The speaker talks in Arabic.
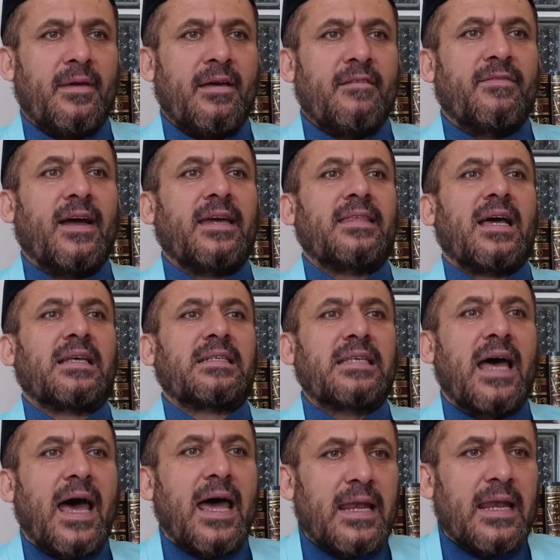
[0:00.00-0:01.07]
فاذا
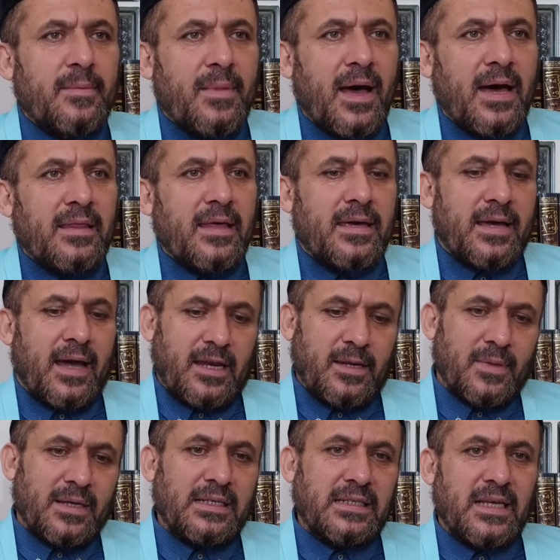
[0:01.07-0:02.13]
سال لماذا يعني
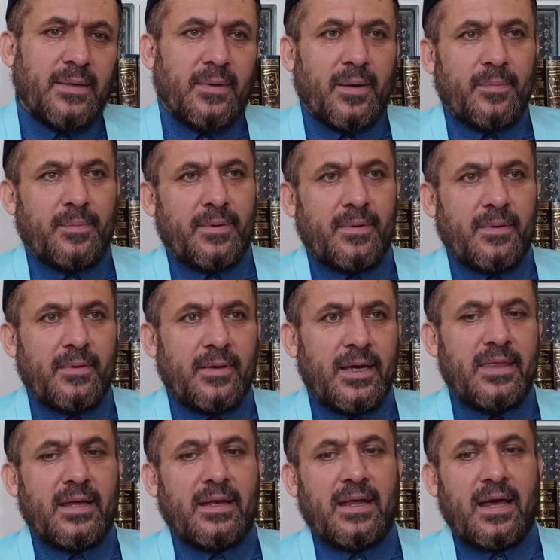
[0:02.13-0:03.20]
ما السبب
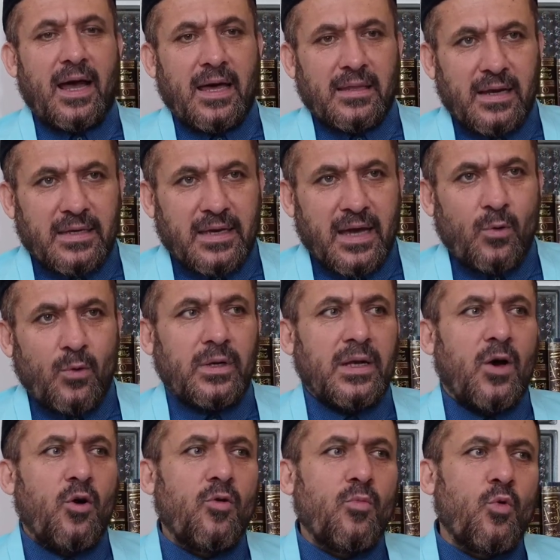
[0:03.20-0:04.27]
اذا هذا الكون
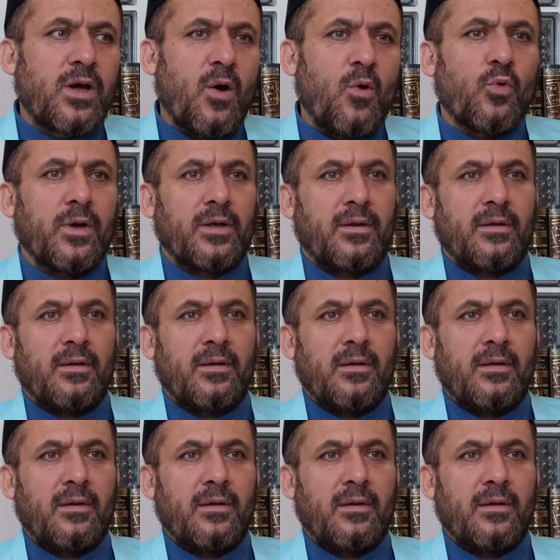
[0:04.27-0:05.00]
له مكون